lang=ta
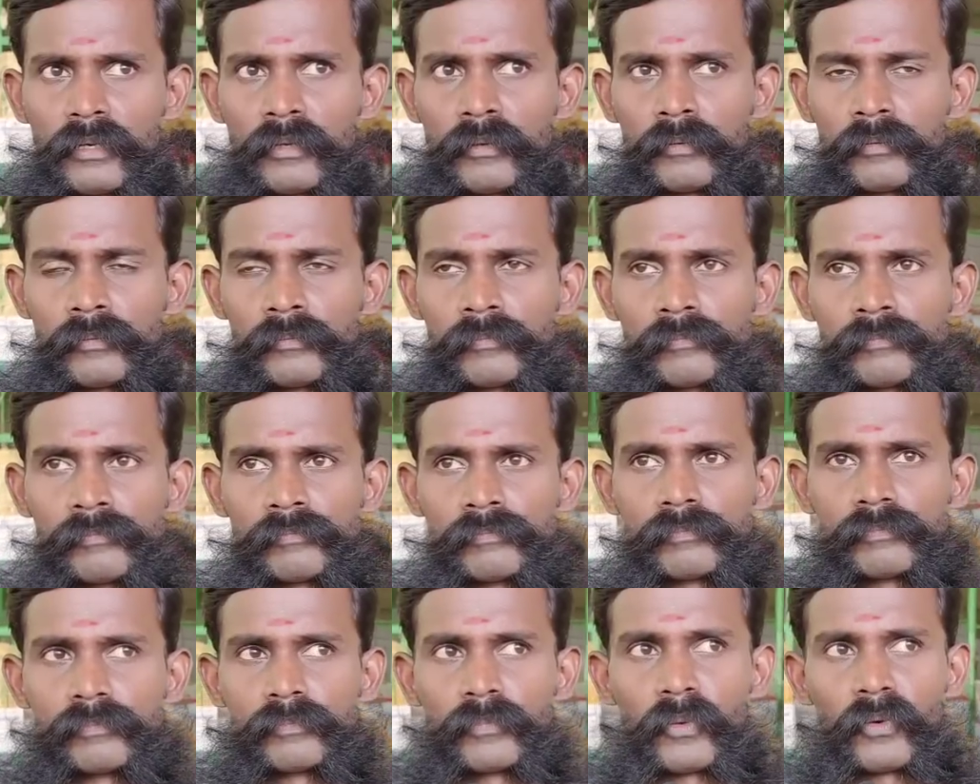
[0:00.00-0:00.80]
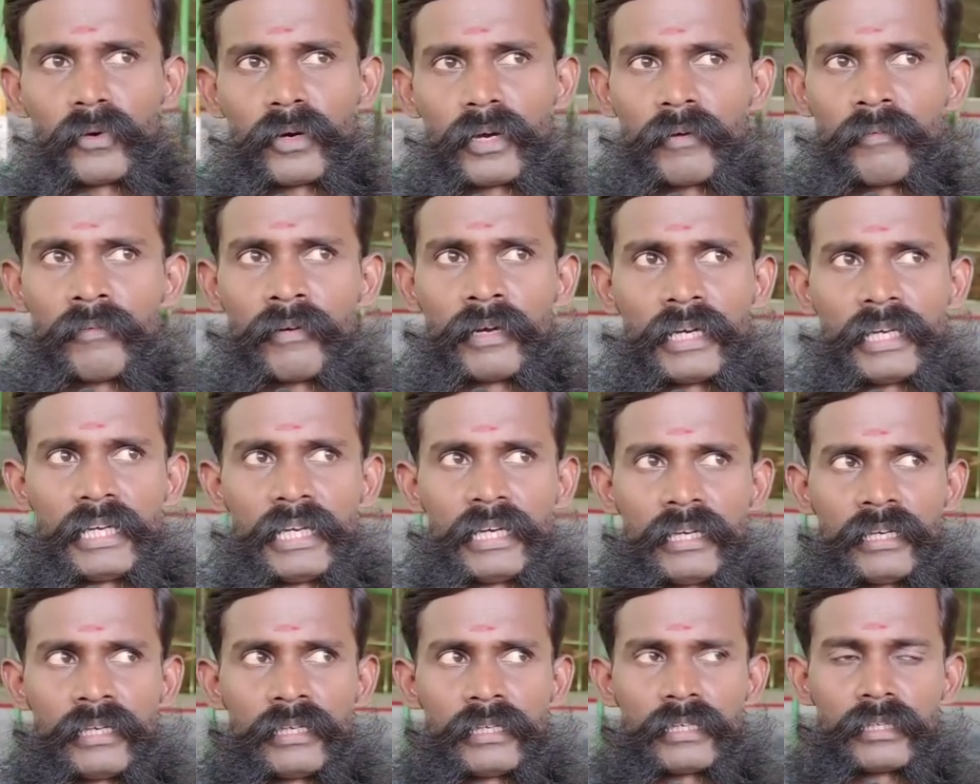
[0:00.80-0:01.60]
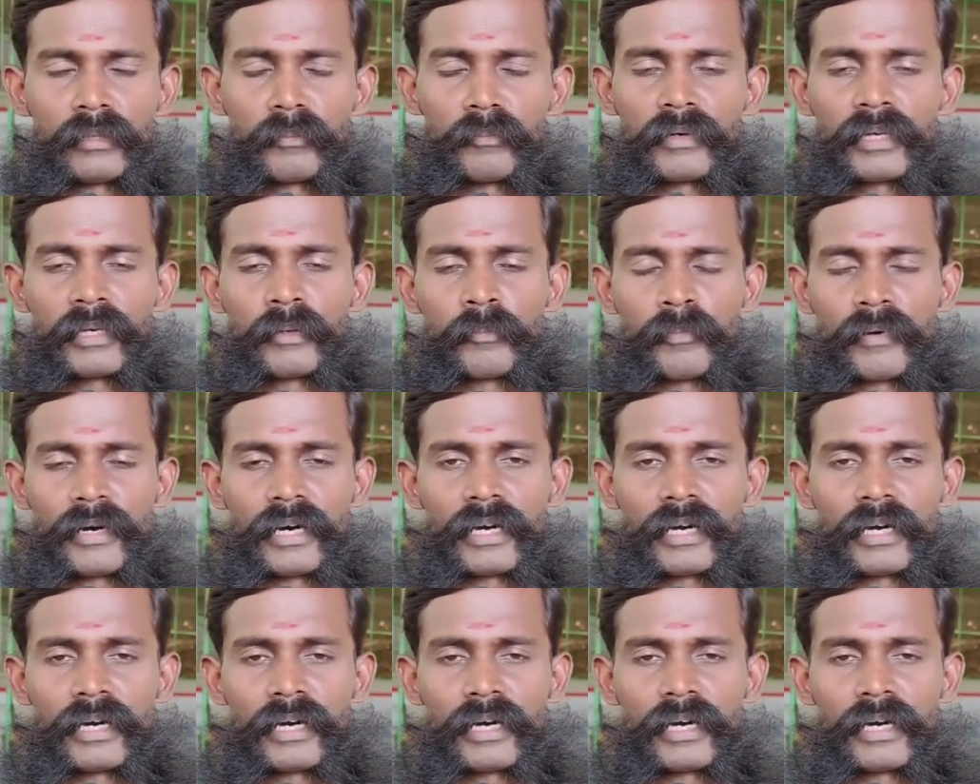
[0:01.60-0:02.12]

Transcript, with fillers: நான் போகிற வழியில் அந்த மாதிரி